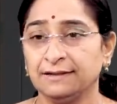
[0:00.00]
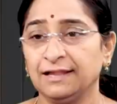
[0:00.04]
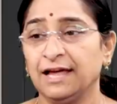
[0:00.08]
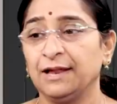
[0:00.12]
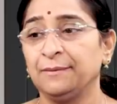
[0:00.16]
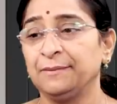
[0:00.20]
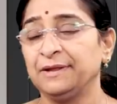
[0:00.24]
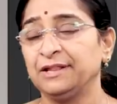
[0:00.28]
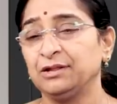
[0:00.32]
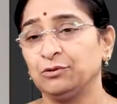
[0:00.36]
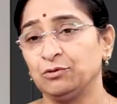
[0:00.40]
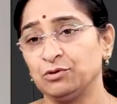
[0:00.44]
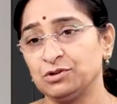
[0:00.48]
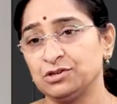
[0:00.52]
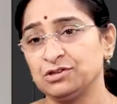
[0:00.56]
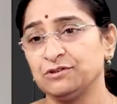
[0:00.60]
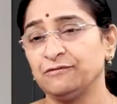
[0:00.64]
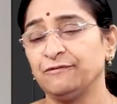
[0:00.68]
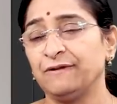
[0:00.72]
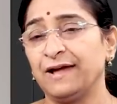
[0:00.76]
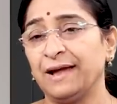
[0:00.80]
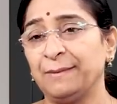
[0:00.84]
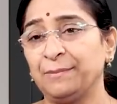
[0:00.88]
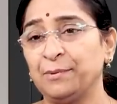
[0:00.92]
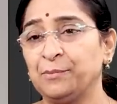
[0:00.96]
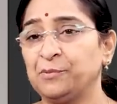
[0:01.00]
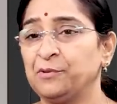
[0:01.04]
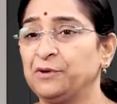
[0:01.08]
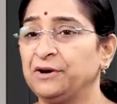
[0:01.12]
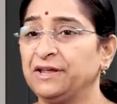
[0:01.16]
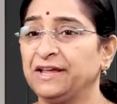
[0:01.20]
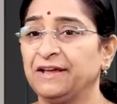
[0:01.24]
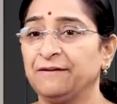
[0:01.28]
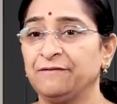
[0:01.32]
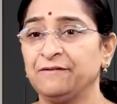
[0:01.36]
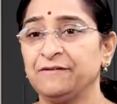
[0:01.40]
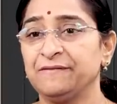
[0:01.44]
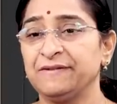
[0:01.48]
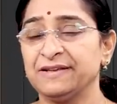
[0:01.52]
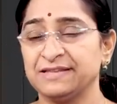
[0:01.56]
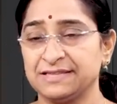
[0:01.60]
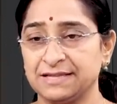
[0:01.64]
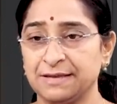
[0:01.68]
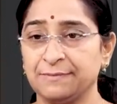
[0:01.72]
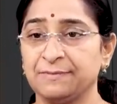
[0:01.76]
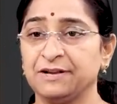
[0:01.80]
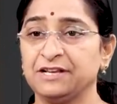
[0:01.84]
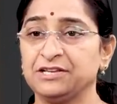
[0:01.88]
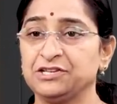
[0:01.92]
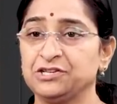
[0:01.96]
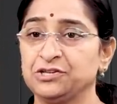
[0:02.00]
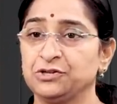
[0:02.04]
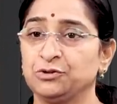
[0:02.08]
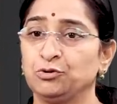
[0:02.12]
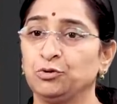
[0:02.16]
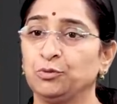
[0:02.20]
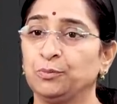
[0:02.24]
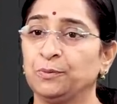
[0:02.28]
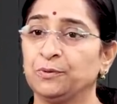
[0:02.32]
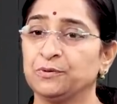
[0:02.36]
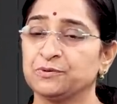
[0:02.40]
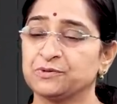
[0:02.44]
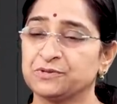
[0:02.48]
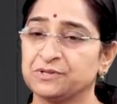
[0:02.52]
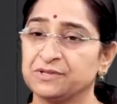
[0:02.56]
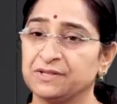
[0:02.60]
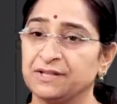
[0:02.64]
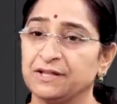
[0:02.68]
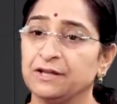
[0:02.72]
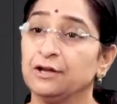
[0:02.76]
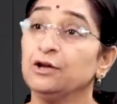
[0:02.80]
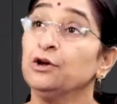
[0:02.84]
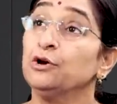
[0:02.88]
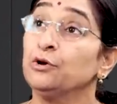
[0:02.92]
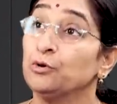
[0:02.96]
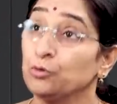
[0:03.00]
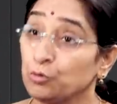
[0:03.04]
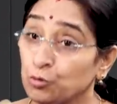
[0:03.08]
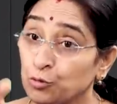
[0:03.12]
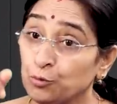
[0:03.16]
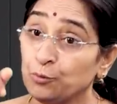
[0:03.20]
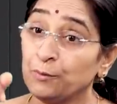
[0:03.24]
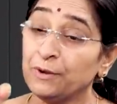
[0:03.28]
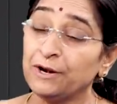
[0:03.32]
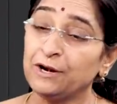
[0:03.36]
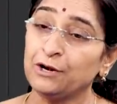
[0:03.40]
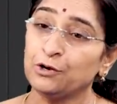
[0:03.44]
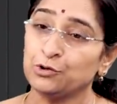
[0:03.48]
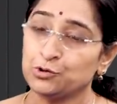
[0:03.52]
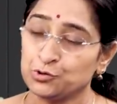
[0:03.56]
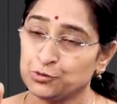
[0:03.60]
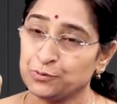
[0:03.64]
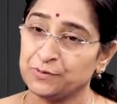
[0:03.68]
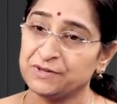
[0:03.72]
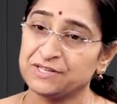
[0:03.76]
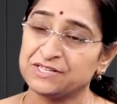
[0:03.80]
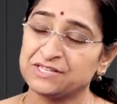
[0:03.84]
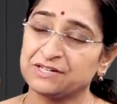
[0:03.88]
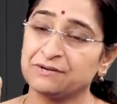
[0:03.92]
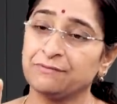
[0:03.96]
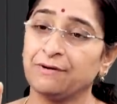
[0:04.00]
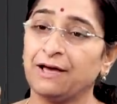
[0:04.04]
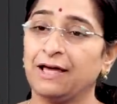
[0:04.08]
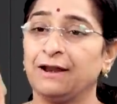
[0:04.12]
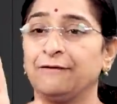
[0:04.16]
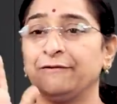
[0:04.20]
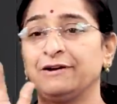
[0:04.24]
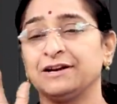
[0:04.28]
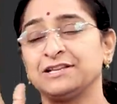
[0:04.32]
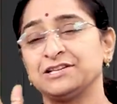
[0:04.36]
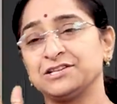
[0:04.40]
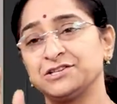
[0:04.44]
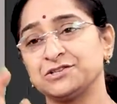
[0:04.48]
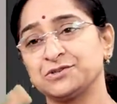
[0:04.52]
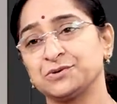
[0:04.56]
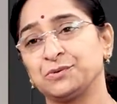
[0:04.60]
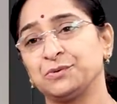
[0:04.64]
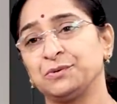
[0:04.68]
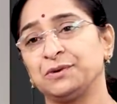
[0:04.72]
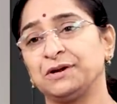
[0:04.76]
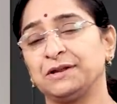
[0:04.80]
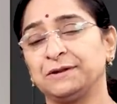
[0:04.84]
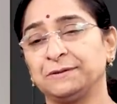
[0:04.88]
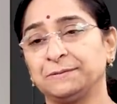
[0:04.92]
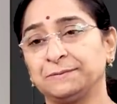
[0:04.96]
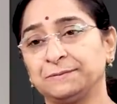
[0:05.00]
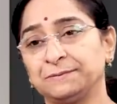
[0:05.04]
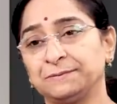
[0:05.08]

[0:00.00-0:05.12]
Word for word: దాని మీద కొంచెం వేప పొడి అవి వేస్తే మంచి ధూపం వస్తుంది గుమ్మంలో చూపించడం అలవాటు చేసుకోండి